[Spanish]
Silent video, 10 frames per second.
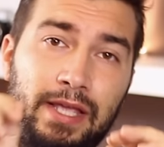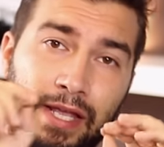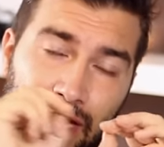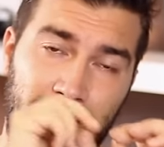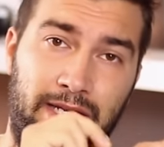
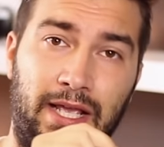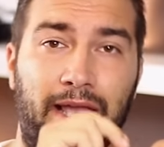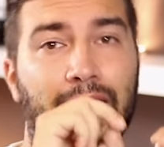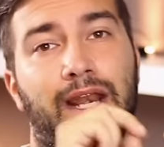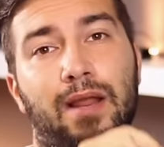y que
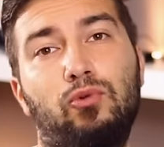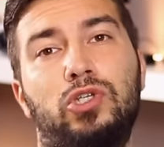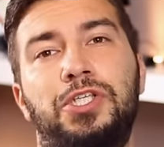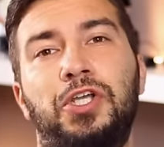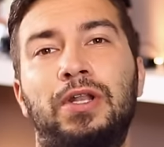esté en la
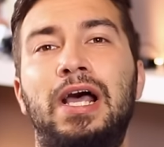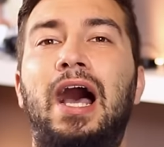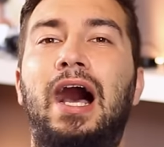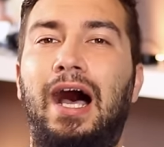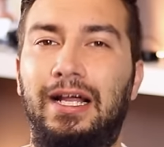posición
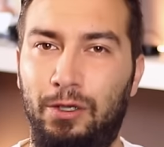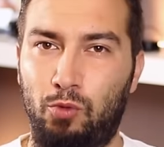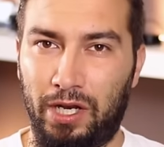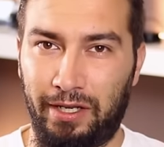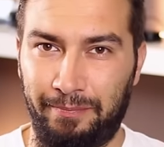
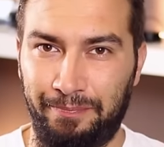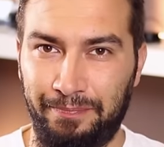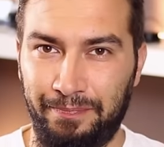adecuada.